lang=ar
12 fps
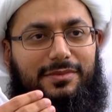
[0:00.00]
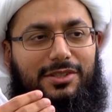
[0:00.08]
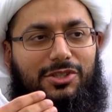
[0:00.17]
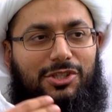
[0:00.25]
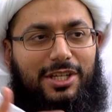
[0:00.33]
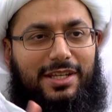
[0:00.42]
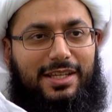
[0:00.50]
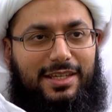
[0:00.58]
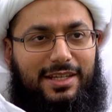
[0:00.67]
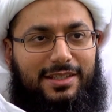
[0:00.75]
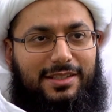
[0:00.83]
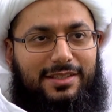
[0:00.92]
جهات
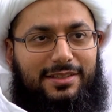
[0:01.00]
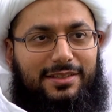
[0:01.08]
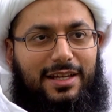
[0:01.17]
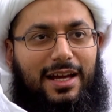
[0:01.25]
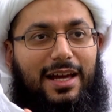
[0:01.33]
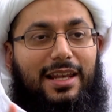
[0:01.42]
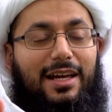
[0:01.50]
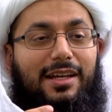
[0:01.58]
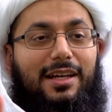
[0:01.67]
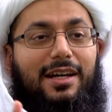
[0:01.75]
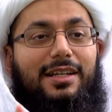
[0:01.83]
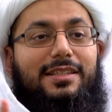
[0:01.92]
وسيطة
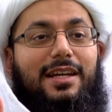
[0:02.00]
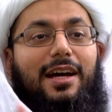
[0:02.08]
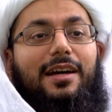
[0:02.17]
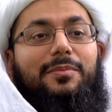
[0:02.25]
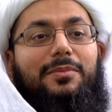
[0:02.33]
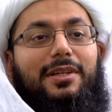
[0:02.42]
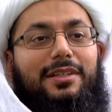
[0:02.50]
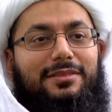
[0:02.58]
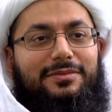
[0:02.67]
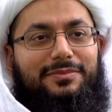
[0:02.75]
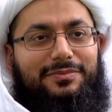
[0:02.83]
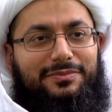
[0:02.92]
علاقات عامة
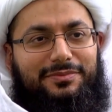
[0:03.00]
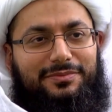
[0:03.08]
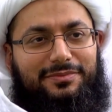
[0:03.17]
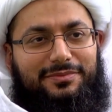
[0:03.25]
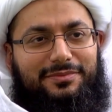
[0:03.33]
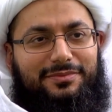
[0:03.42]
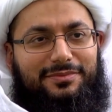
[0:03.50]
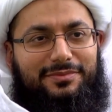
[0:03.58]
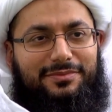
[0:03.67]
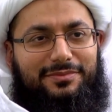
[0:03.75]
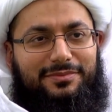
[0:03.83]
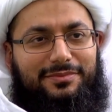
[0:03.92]
نعم أي.
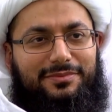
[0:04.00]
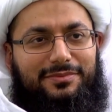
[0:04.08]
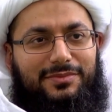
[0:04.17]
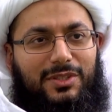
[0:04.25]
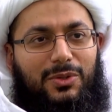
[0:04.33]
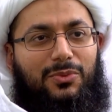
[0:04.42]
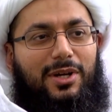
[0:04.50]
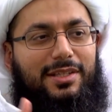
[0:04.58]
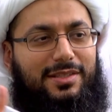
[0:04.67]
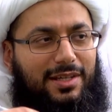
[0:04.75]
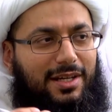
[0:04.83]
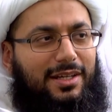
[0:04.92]
طيب.
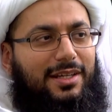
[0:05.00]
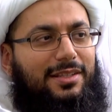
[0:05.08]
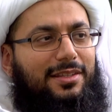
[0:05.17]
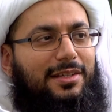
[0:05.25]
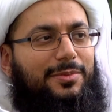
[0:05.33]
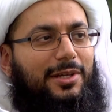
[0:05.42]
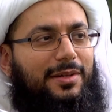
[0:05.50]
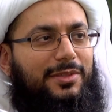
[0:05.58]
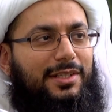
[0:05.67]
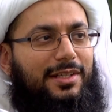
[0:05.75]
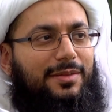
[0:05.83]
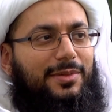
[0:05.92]
وقد تعاقدنا
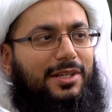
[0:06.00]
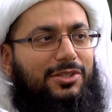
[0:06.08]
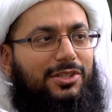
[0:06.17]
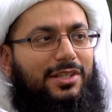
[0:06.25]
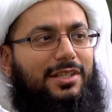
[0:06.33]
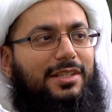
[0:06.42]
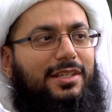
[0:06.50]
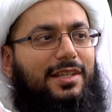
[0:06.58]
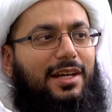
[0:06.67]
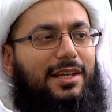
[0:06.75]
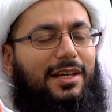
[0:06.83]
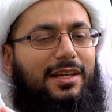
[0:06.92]
بحمد الله ما مع شاء شركة
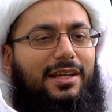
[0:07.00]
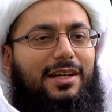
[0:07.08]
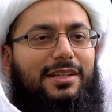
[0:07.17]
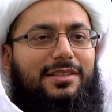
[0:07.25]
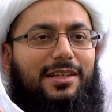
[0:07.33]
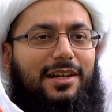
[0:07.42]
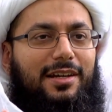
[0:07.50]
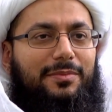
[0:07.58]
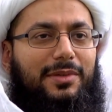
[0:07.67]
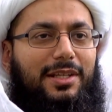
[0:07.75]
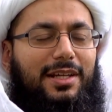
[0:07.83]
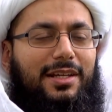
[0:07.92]
الله. علاقات
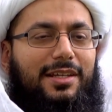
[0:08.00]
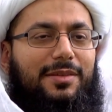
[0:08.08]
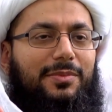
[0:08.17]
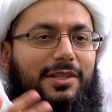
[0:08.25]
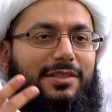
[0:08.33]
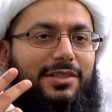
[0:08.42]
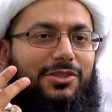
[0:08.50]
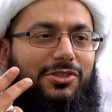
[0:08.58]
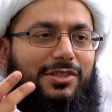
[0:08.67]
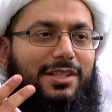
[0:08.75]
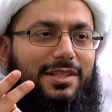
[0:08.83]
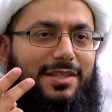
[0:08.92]
عامة لها خبرة
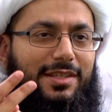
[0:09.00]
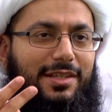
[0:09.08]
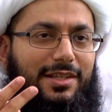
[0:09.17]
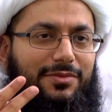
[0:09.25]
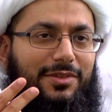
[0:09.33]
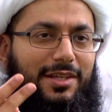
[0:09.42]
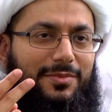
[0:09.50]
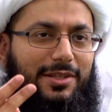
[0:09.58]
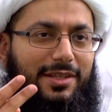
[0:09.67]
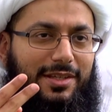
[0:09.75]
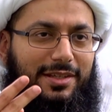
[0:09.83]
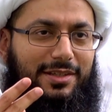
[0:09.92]
20 سنة في
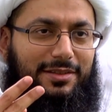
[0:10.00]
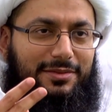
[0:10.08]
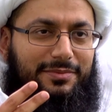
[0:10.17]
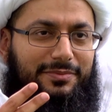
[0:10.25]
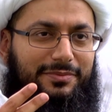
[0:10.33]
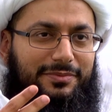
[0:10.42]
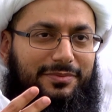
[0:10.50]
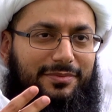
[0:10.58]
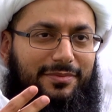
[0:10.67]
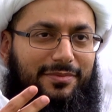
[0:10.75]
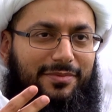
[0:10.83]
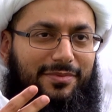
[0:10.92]
أمريكا
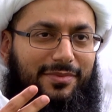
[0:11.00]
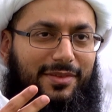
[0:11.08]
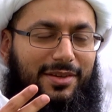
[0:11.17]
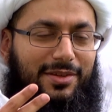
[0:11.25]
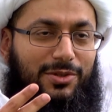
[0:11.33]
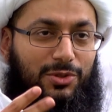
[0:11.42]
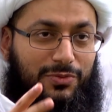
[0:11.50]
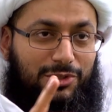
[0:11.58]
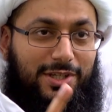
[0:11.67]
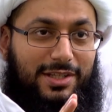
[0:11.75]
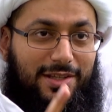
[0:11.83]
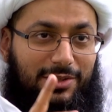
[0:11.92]
شوفوا
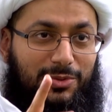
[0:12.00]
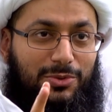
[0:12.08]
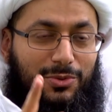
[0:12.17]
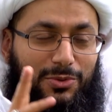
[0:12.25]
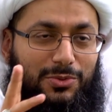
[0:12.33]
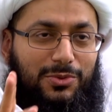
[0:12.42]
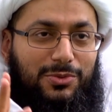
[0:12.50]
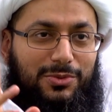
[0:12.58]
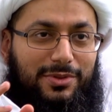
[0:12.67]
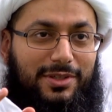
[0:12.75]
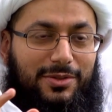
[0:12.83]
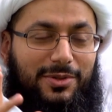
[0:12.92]
ايش قد اكو عقود
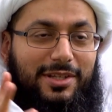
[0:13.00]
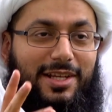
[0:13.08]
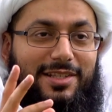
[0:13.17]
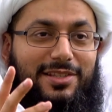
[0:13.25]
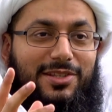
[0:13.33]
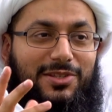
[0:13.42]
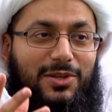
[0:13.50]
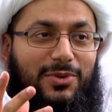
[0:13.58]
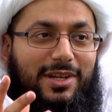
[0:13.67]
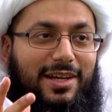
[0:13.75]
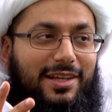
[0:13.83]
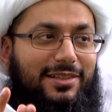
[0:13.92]
هو الناس
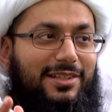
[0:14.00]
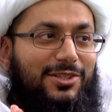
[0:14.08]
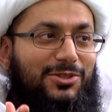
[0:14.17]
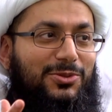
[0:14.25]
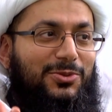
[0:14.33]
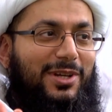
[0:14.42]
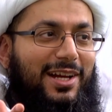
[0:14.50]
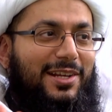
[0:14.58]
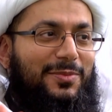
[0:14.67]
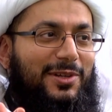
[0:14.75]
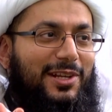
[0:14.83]
تتصور هاي ليش نقول عالم